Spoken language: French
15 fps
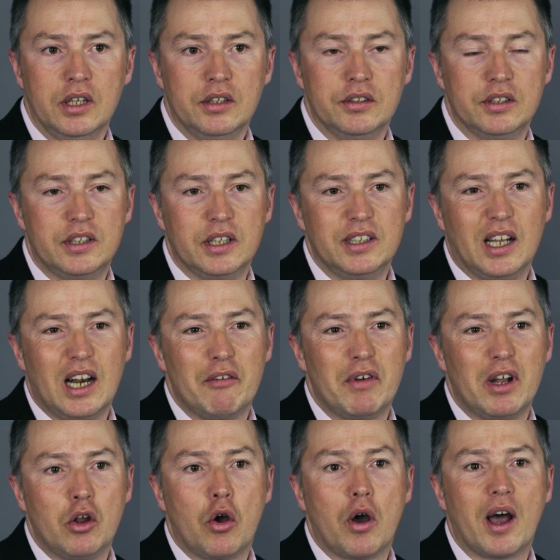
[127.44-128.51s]
c'est-à-dire la
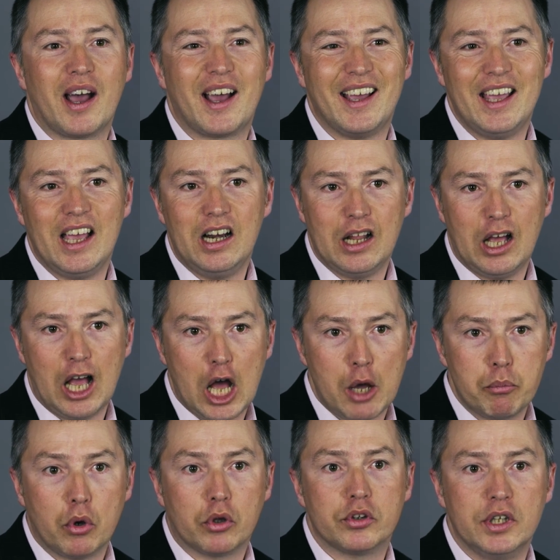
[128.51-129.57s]
valeur réelle
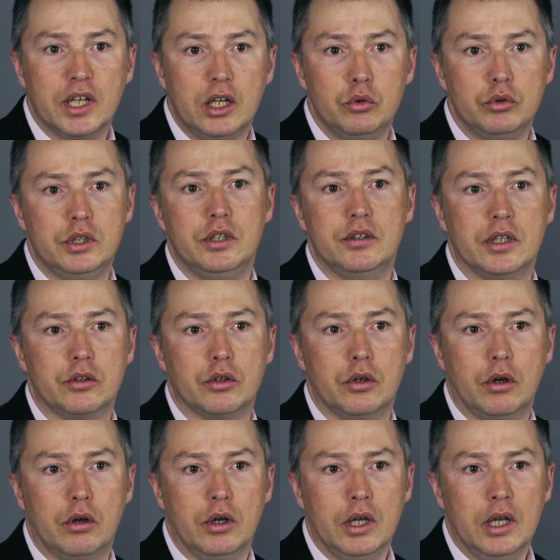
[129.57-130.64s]
apportée à
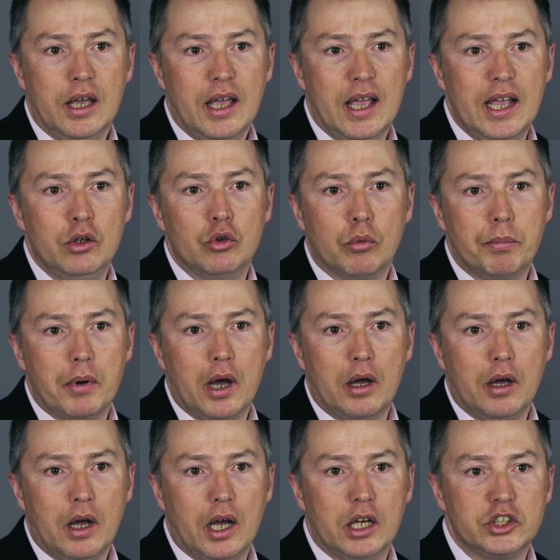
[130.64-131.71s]
l'utilisateur, et non
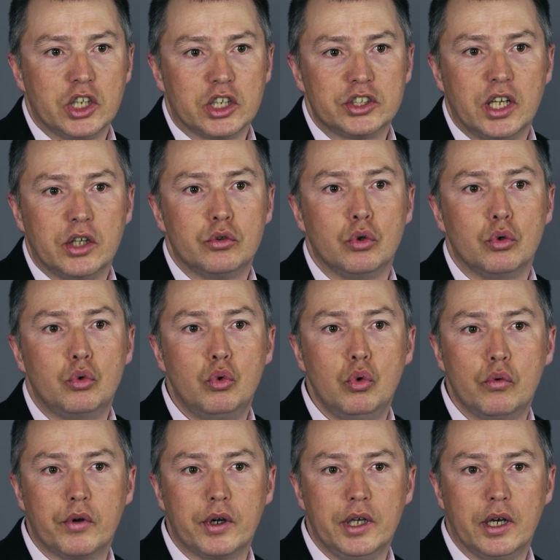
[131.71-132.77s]
pas à chercher à se
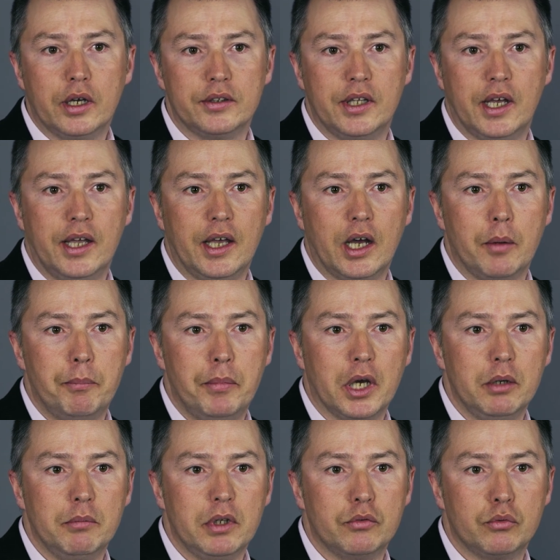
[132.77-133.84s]
couvrir derrière un
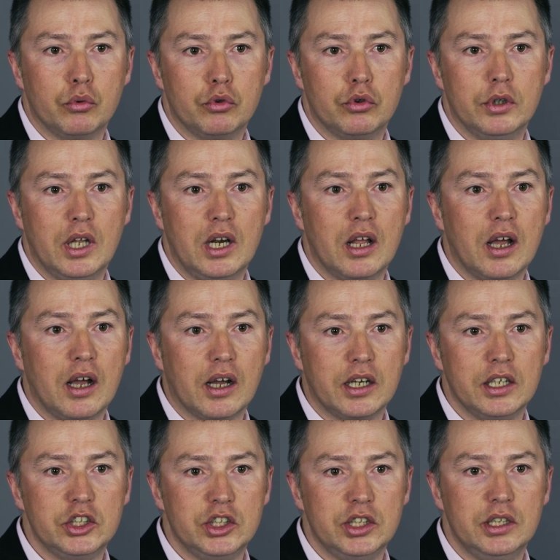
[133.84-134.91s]
périmètre fonctionnel
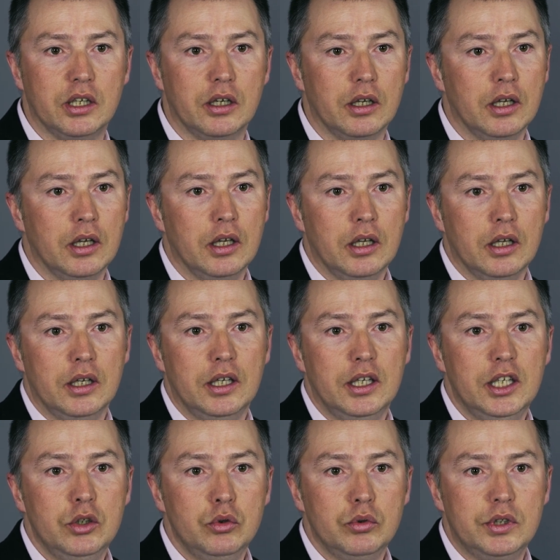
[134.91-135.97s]
rigide,
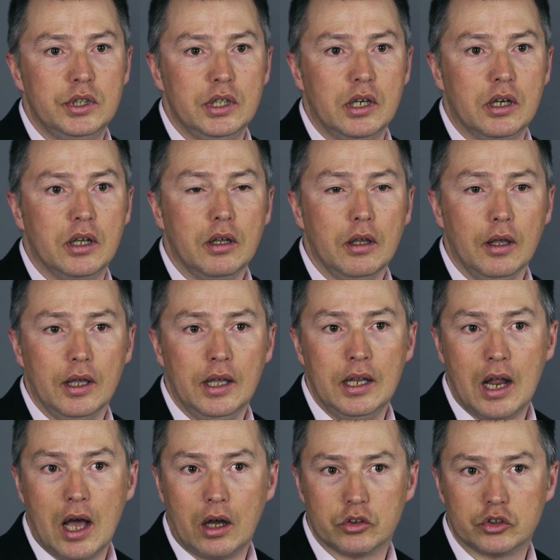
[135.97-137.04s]
inutile et
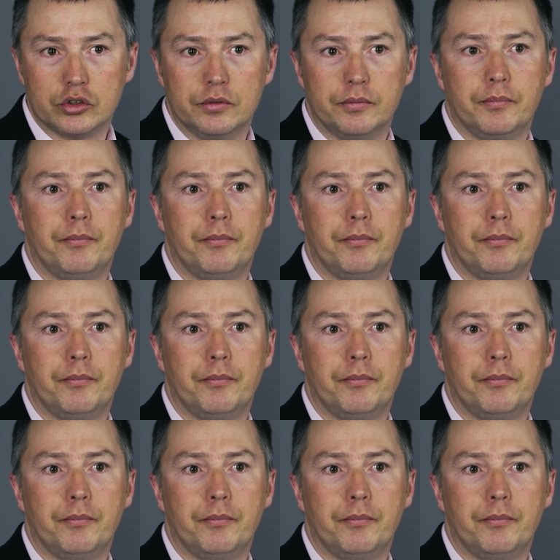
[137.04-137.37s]
large.